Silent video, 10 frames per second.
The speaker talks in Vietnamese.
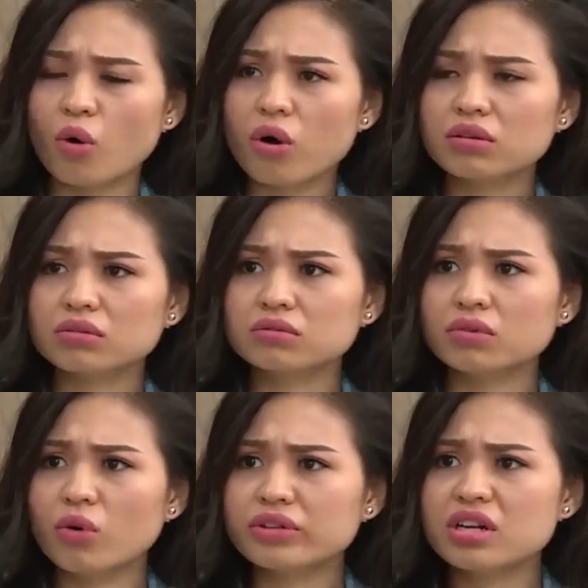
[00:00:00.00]
Ủa,
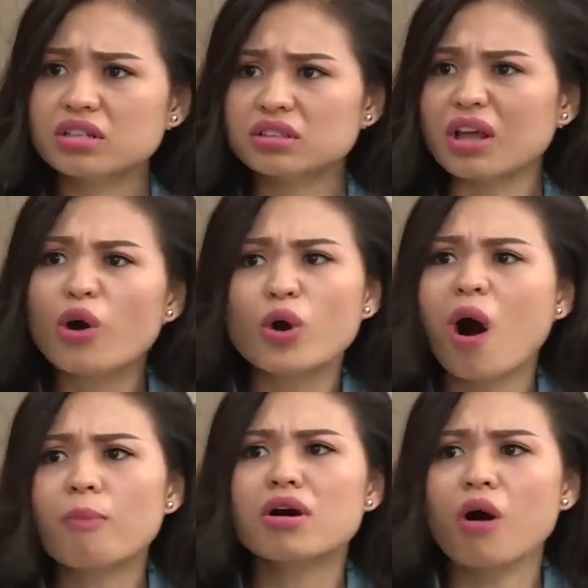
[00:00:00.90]
ủa chứ tối
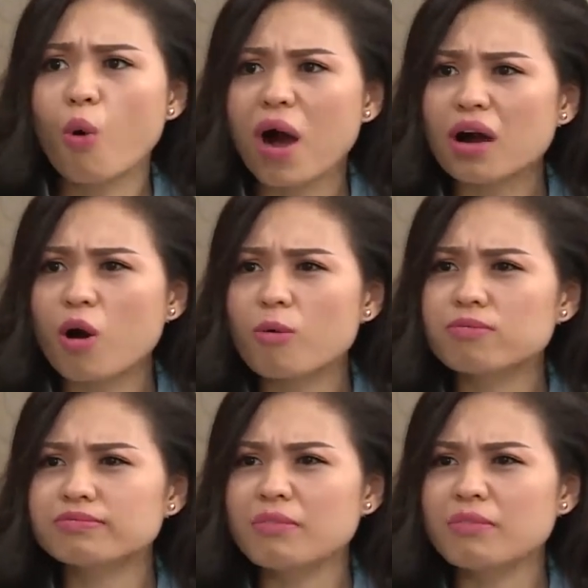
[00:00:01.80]
cô không có ngủ hả? Cô